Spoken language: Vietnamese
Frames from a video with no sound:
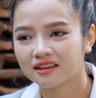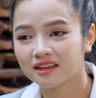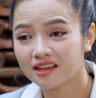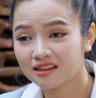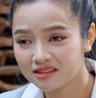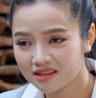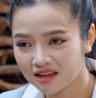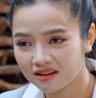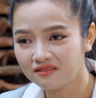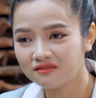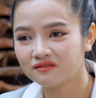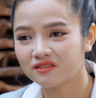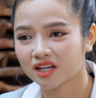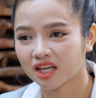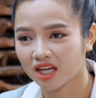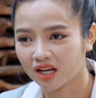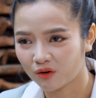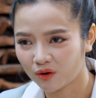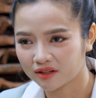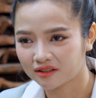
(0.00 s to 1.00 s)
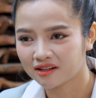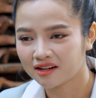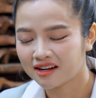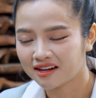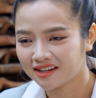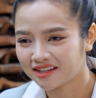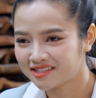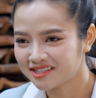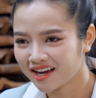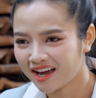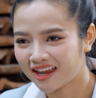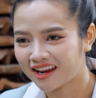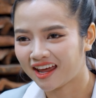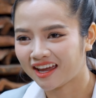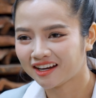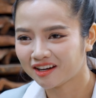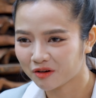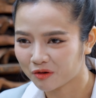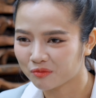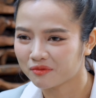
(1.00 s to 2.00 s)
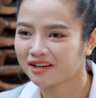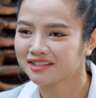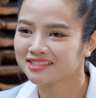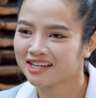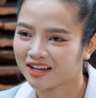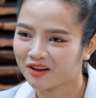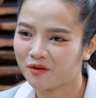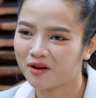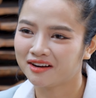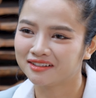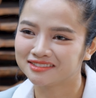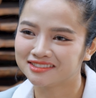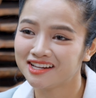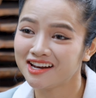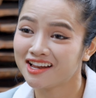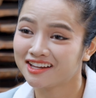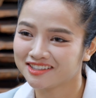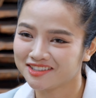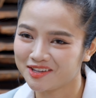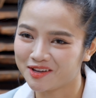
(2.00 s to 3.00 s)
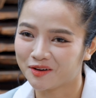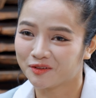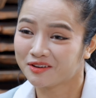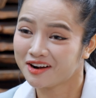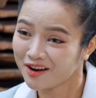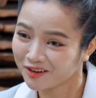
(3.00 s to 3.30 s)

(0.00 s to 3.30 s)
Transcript: kiên nhẫn và kỷ luật thì chắc hẳn là anh lộc cũng đã trải qua được rất là nhiều